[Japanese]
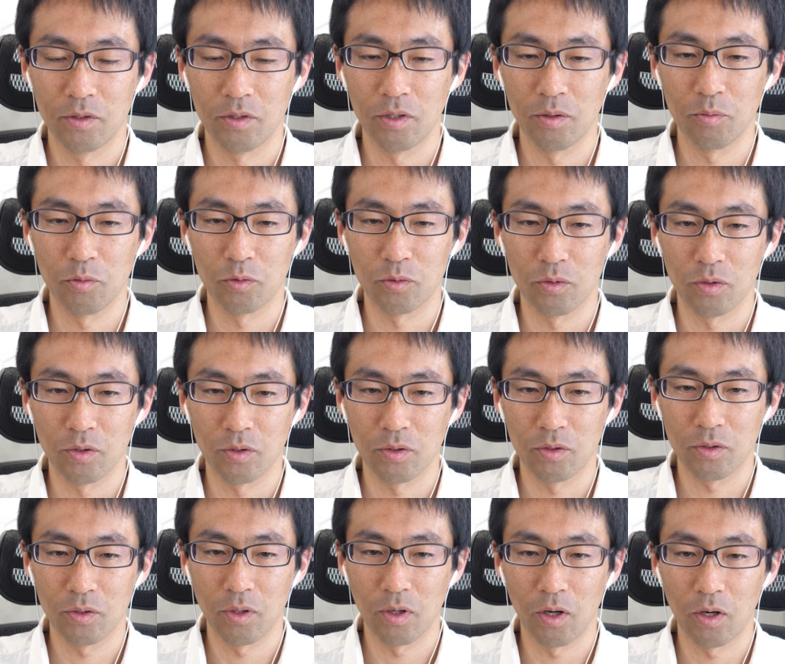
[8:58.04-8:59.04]
でも
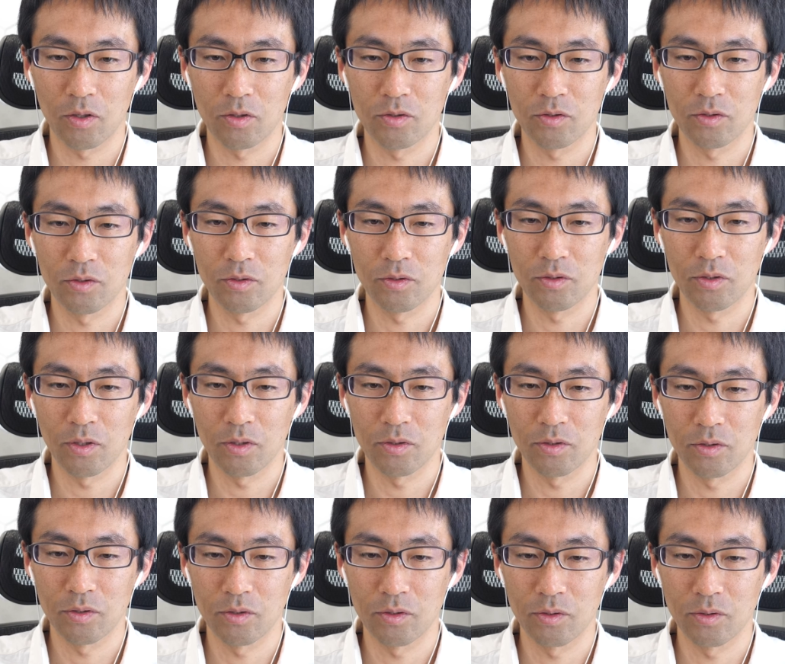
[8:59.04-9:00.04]

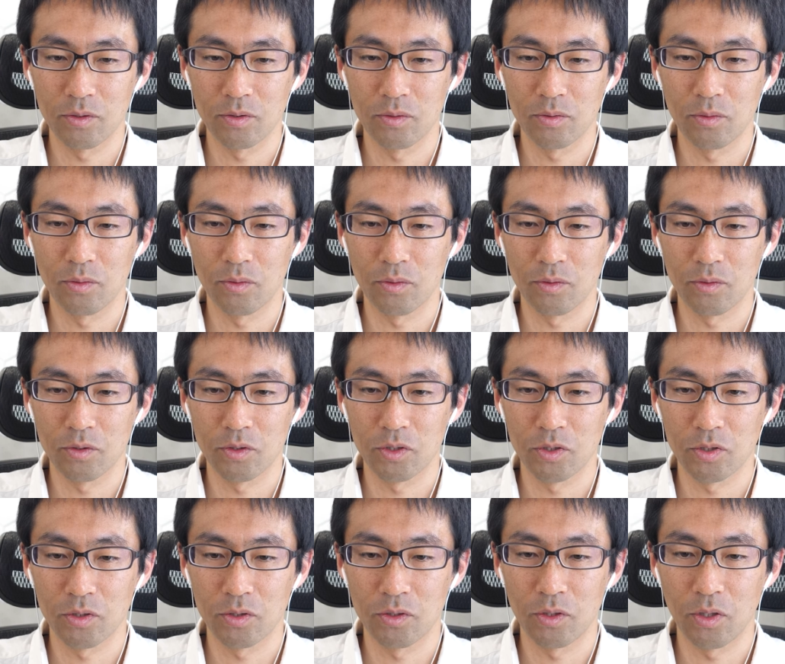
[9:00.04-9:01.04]
アクセスを
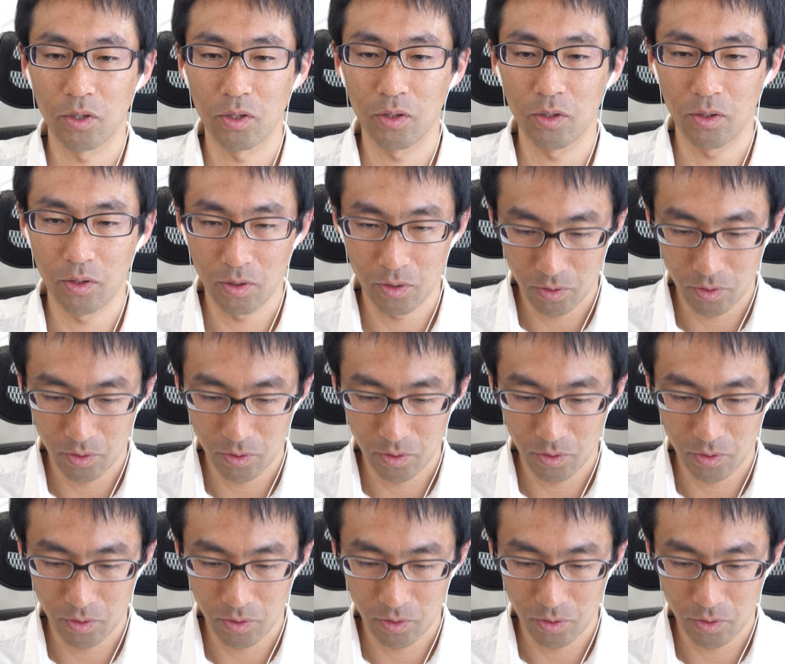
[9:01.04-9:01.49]
して